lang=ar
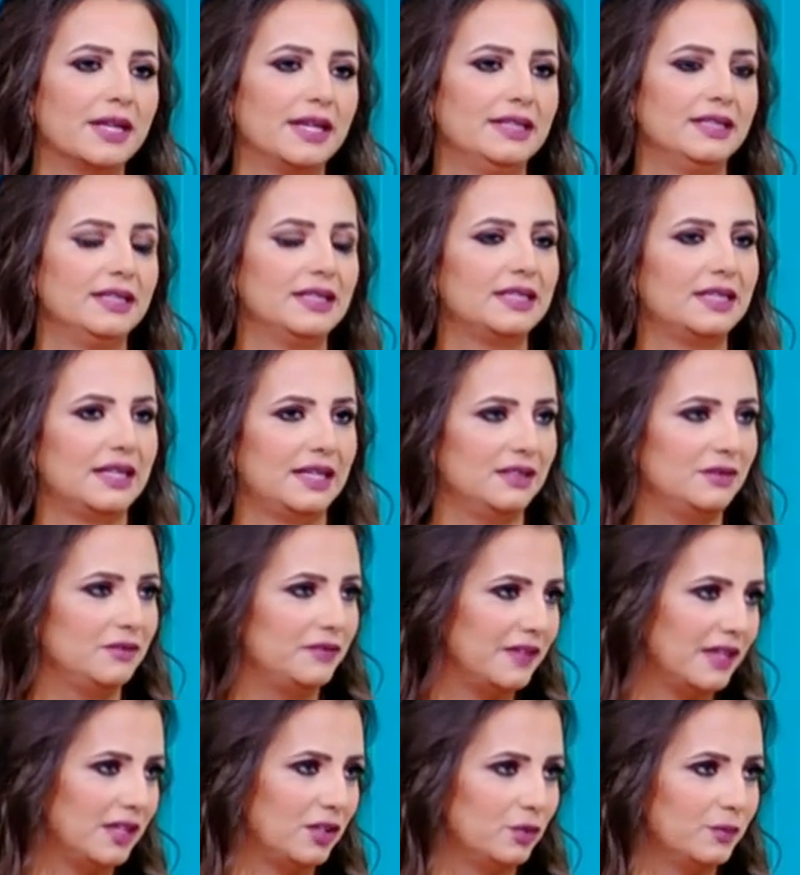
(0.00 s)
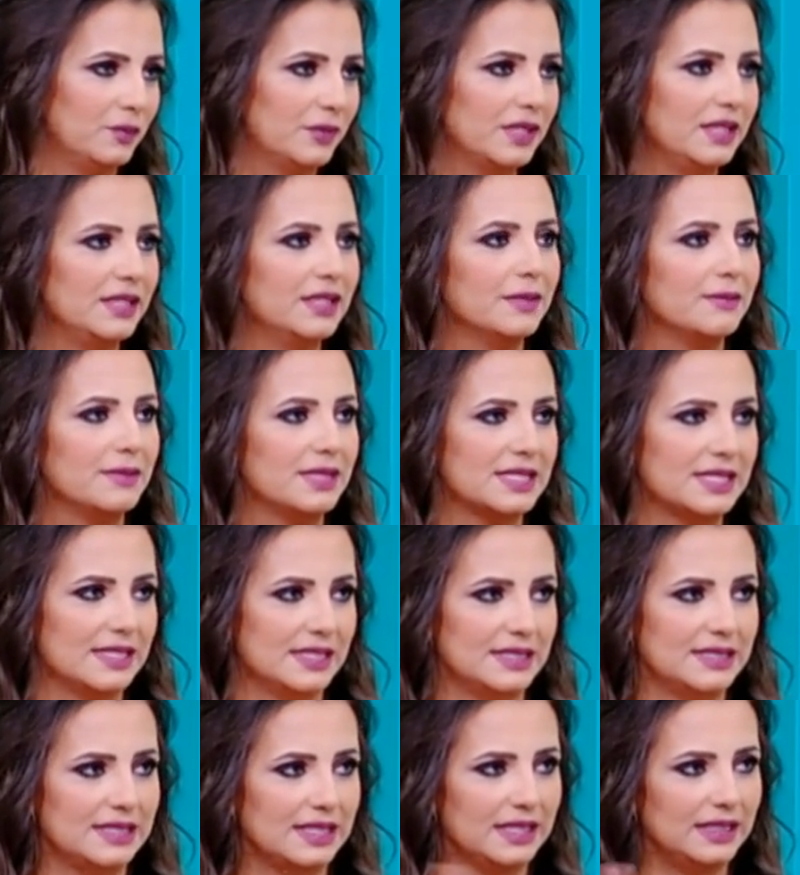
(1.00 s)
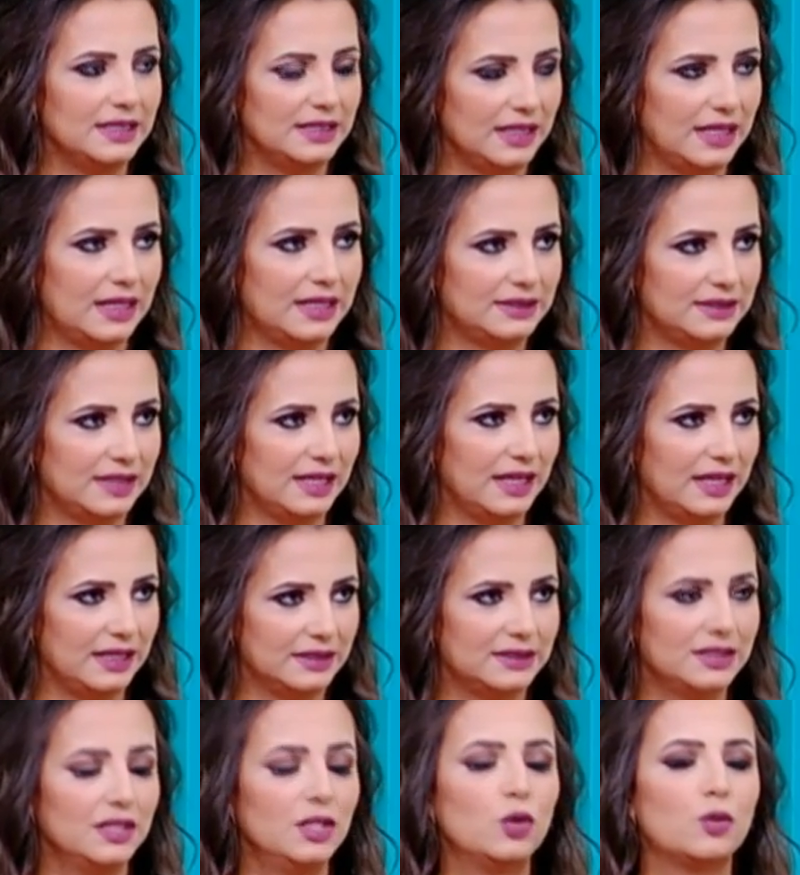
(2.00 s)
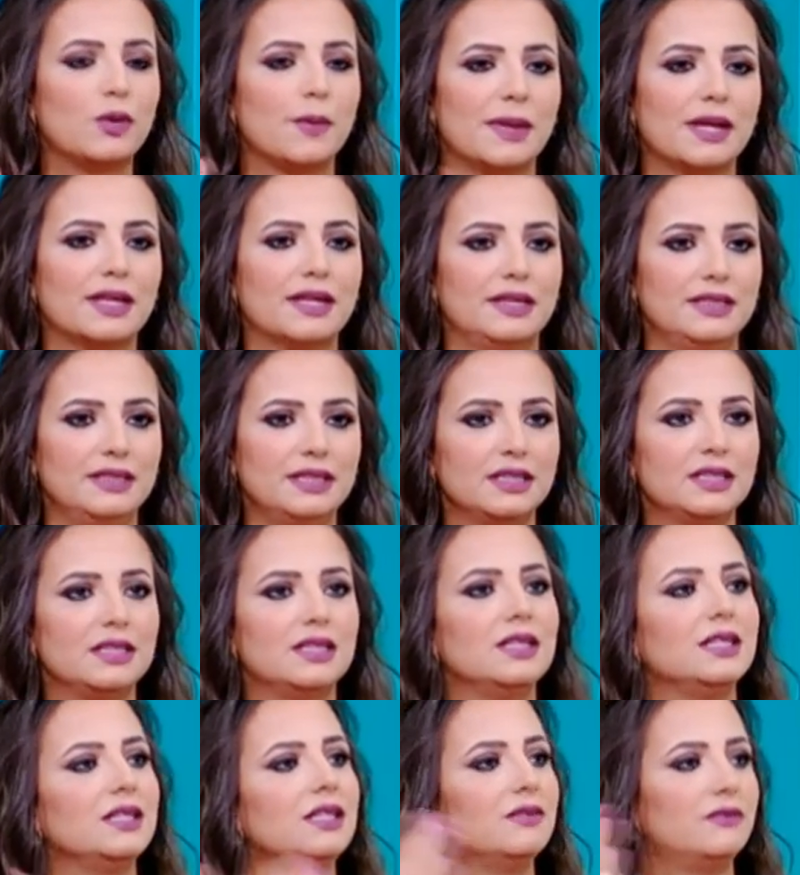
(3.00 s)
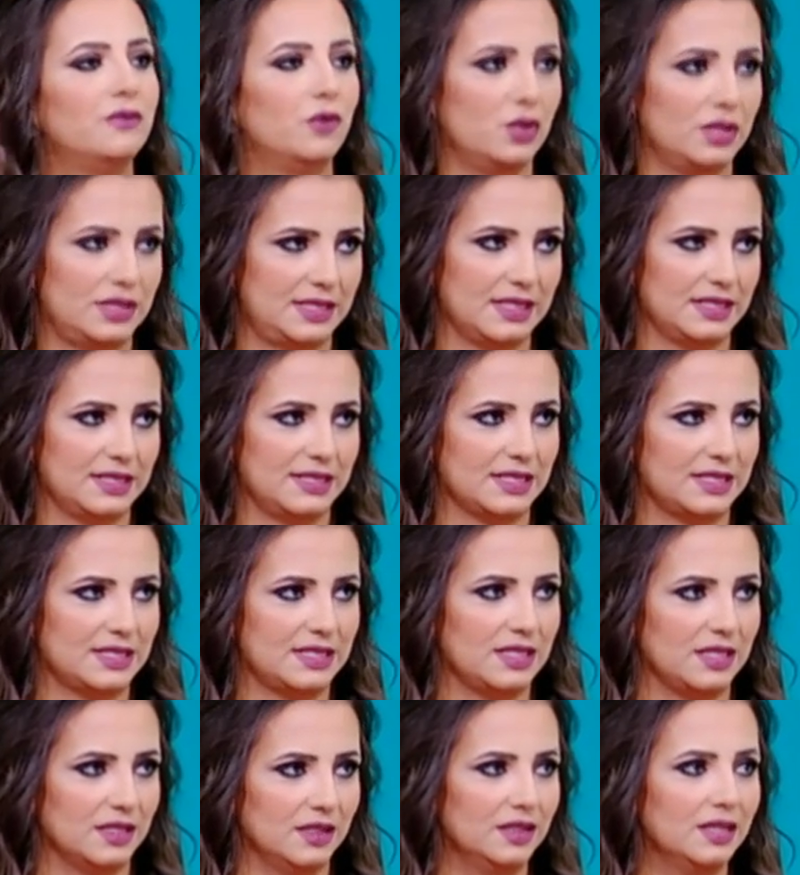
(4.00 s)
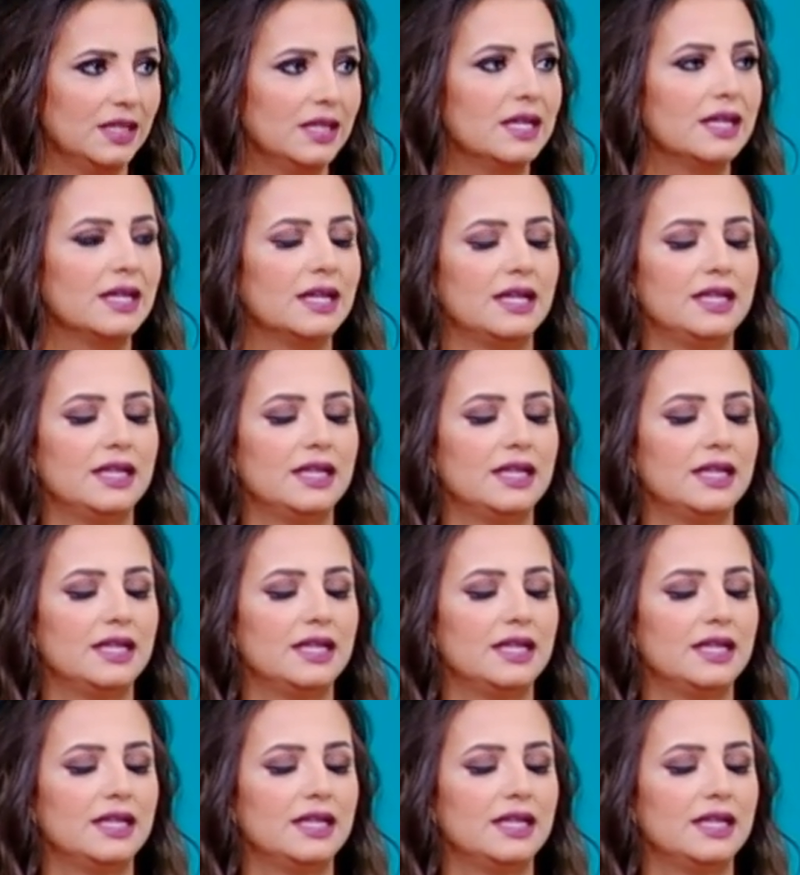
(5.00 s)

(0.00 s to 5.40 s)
رح نحكي عن الفئه العمريه من سنتين لثلاثه وكمان رح نحكي اللي هي فوق الثلاث سنين نعم.